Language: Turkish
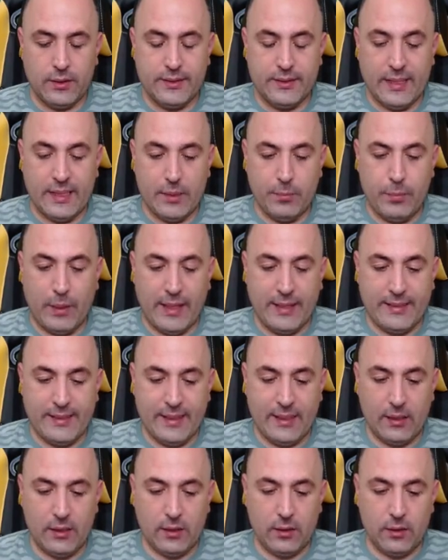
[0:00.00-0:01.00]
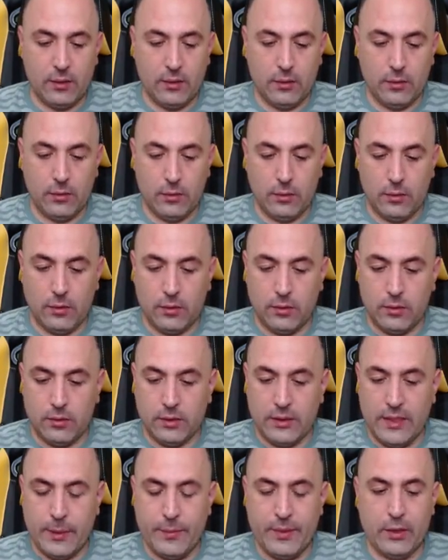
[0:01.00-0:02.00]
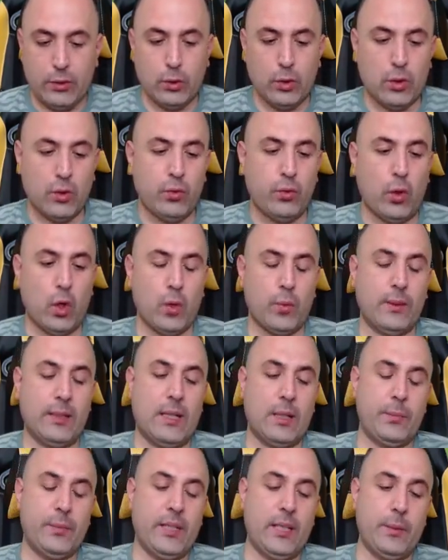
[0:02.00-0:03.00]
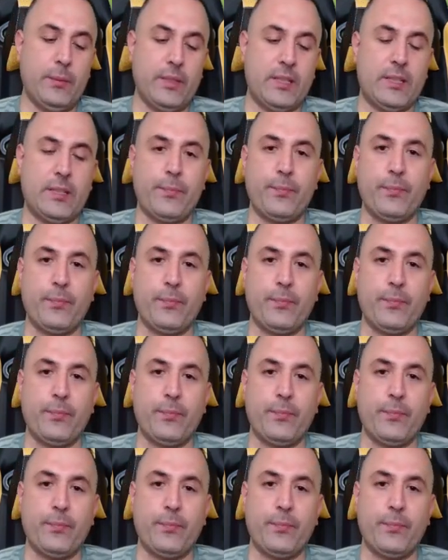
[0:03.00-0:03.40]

Yani ben de yemin ediyorum formalar birebir.